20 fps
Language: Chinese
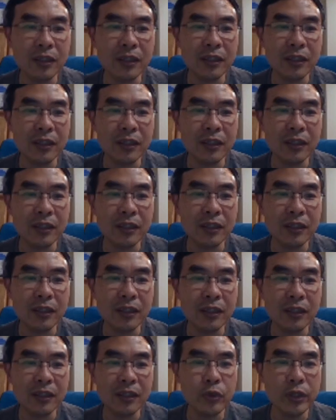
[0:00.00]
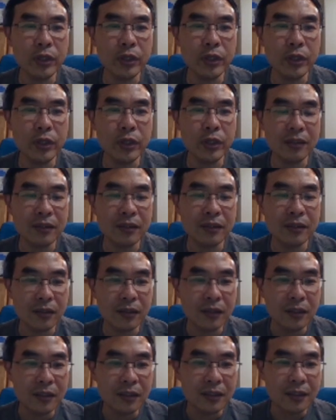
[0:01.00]
能拿到这个 Ring 的这个
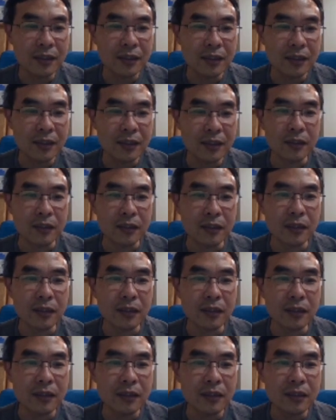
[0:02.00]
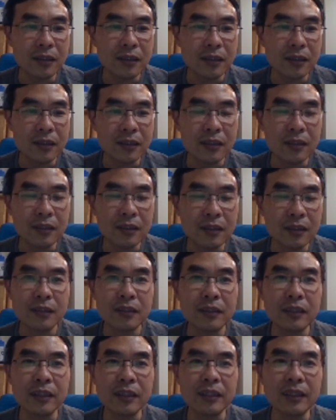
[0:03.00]
呃
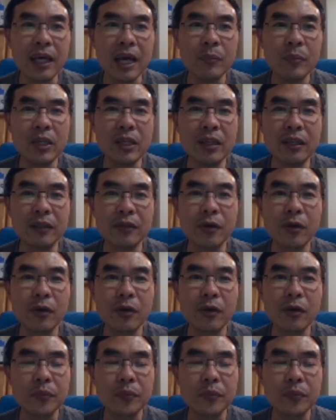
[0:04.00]
这个代币是吧？